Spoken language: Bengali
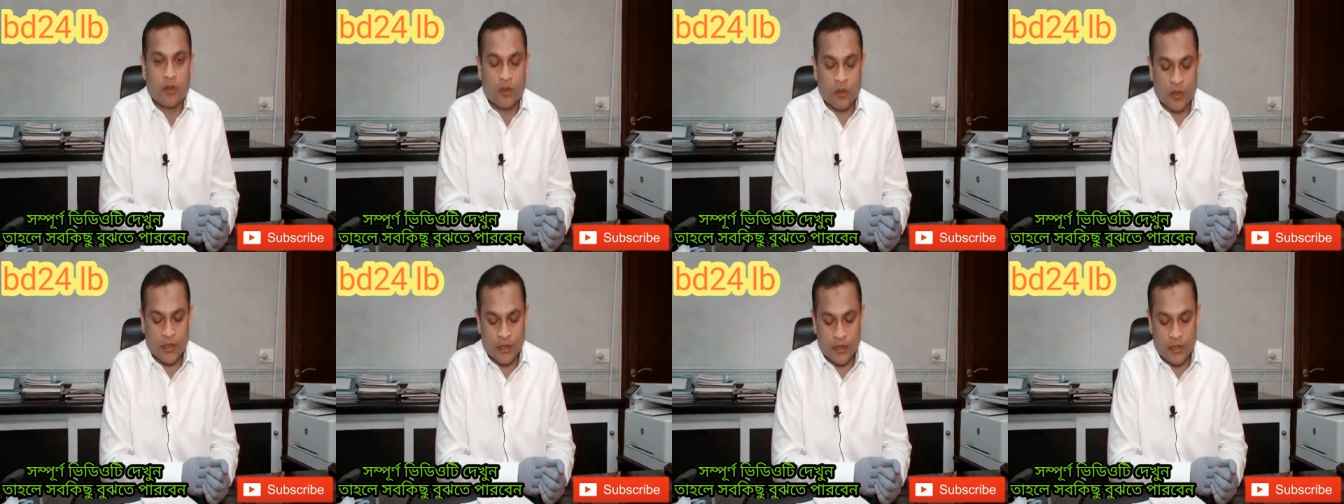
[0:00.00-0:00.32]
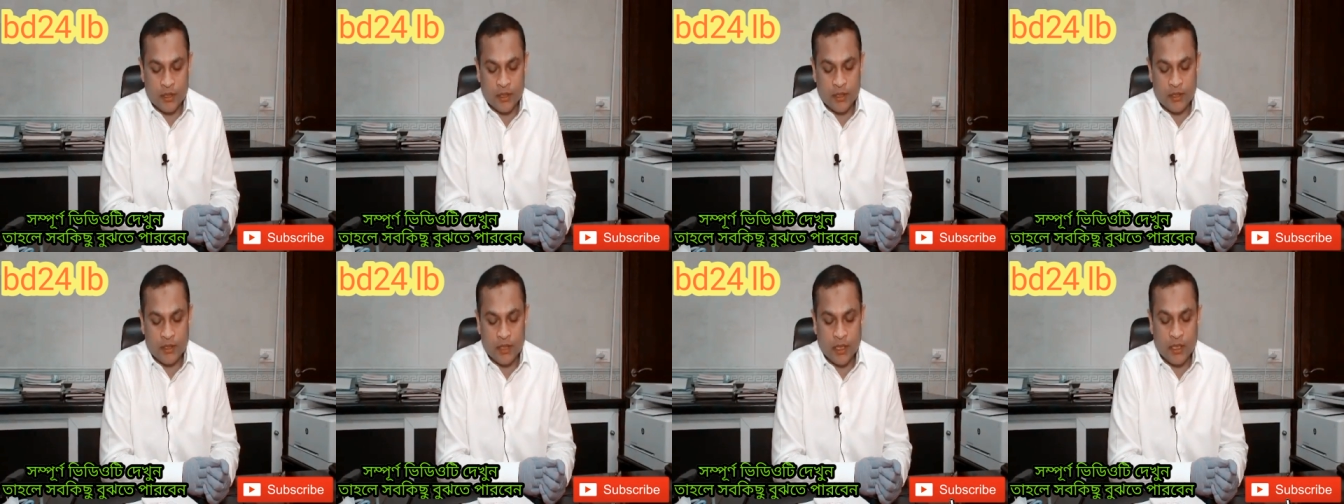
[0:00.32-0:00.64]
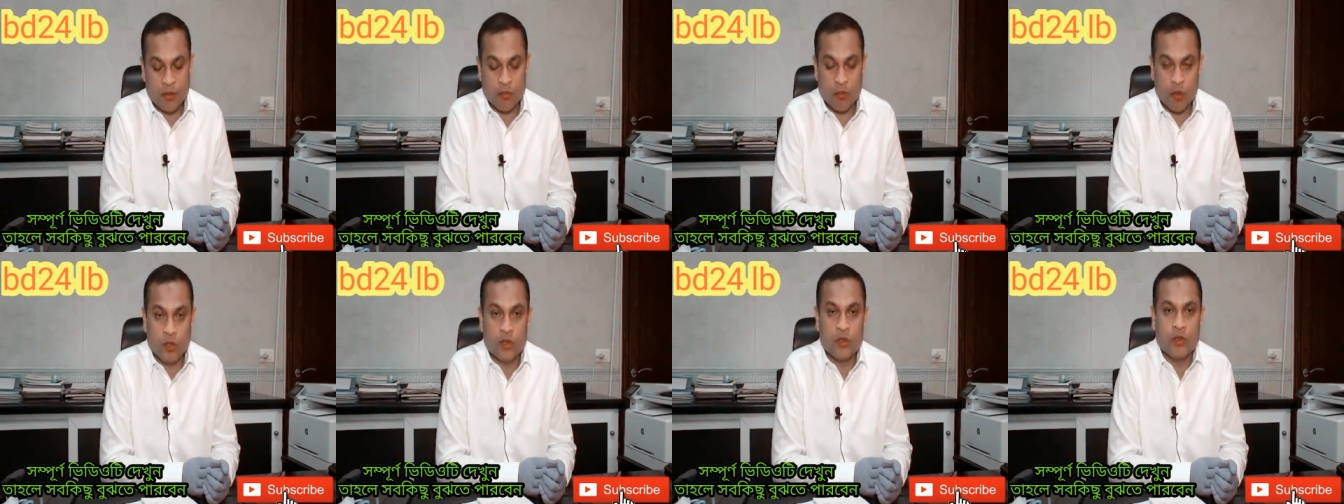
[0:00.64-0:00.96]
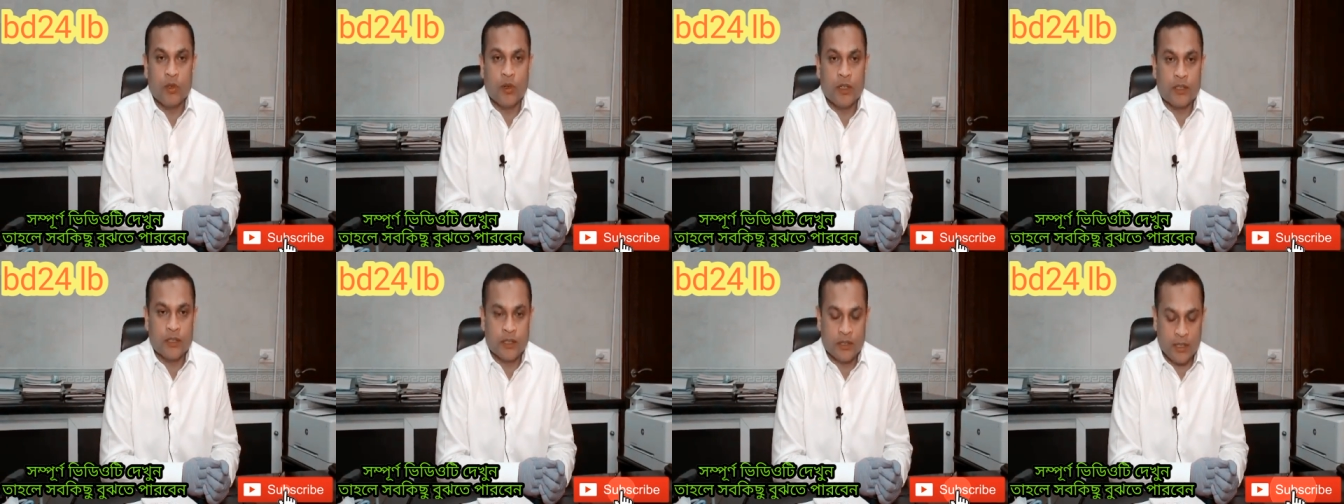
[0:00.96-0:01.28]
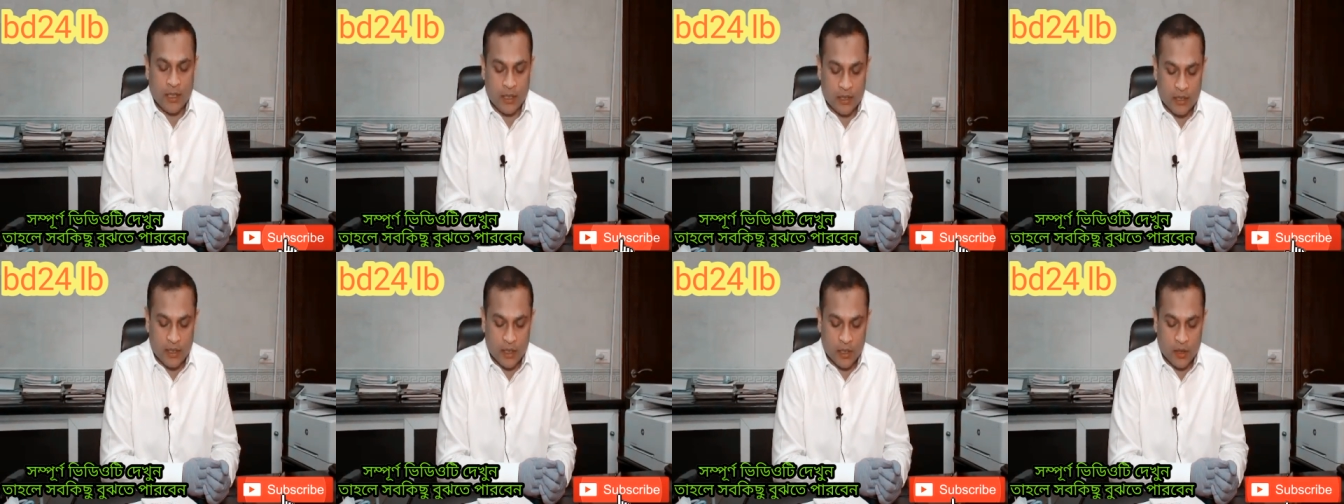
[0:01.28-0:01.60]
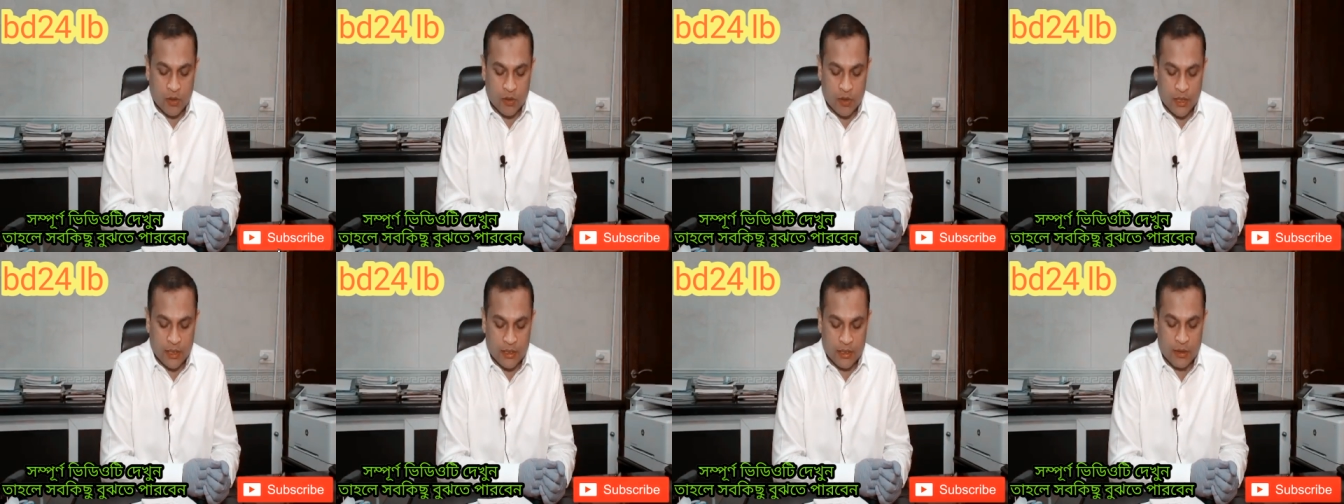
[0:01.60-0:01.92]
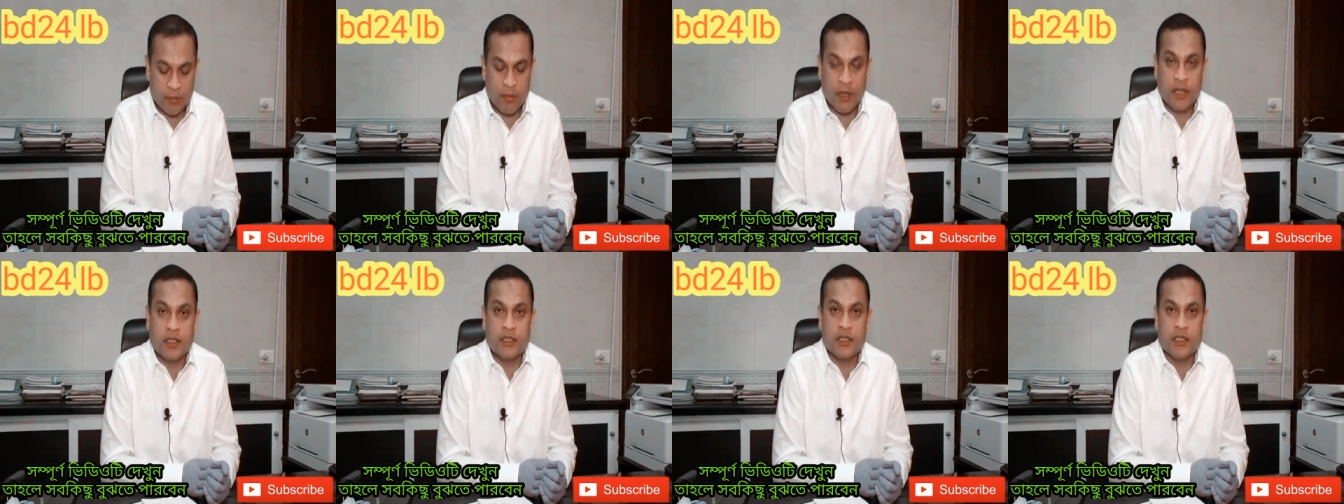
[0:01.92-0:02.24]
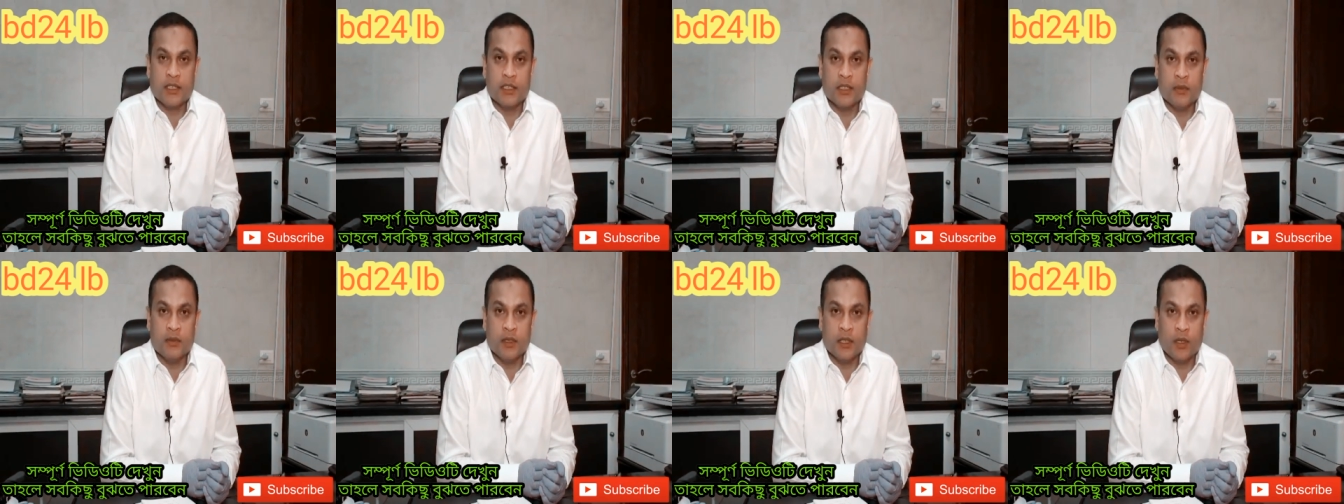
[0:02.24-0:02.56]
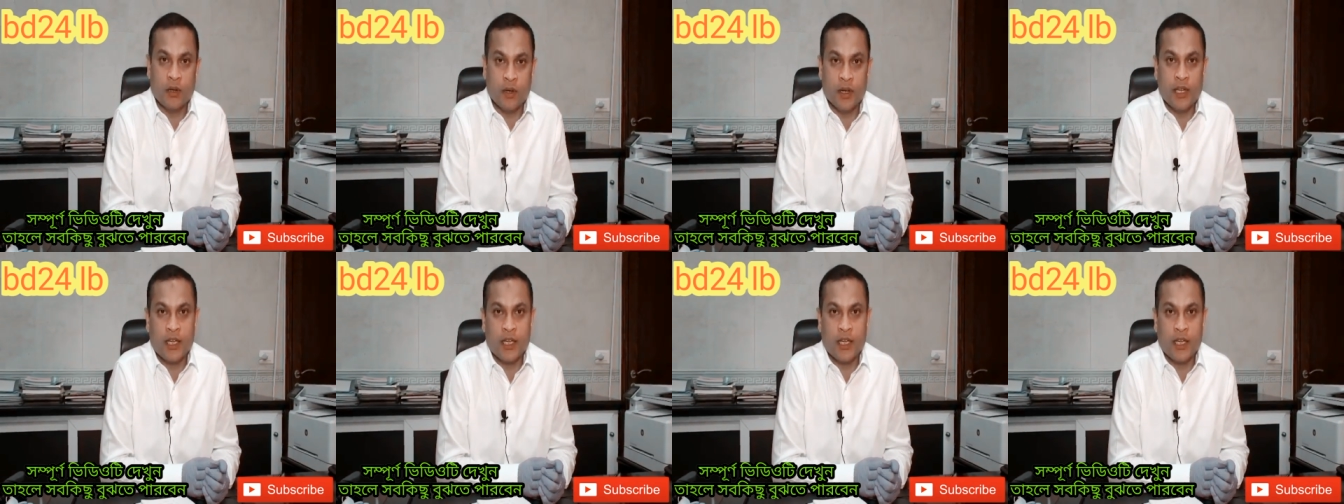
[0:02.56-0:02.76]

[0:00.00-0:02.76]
করেছে যারা বৈধ আছে তাদেরকেও দেশে পাঠিয়ে দিবে